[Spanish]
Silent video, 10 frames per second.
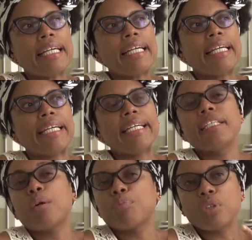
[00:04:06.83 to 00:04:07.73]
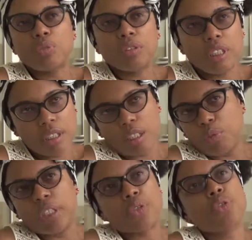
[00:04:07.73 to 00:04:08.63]
Eh, el campo de, la
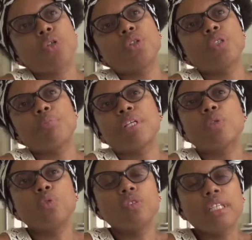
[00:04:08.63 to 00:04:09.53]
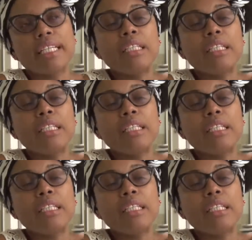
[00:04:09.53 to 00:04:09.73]
educación se pregunta,